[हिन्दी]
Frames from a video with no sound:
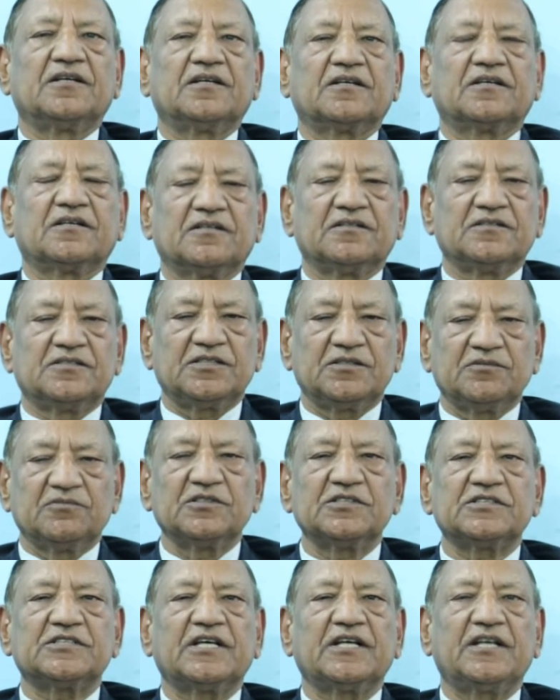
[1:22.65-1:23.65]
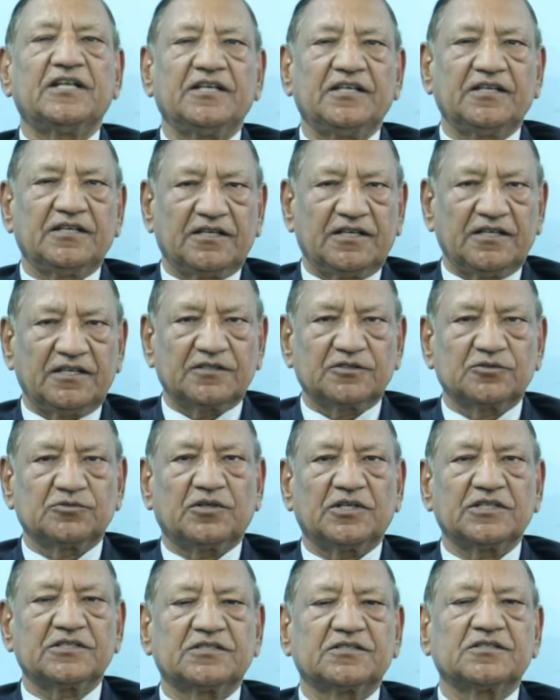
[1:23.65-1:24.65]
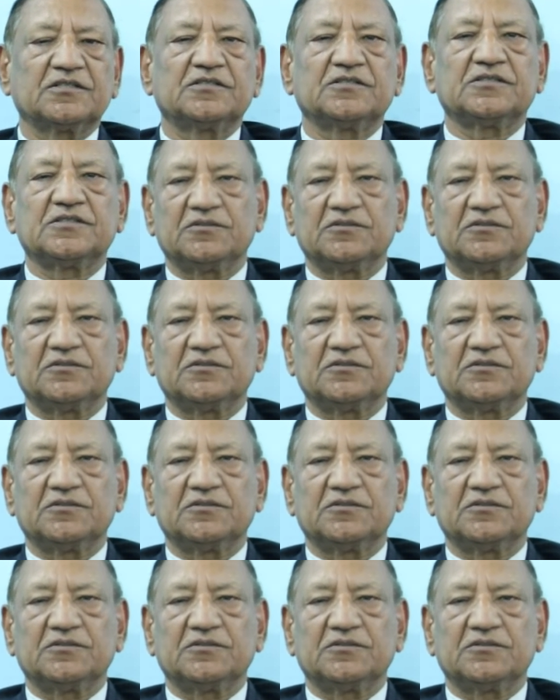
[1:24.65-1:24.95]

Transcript: एक जीवन शैली एक स्वस्थ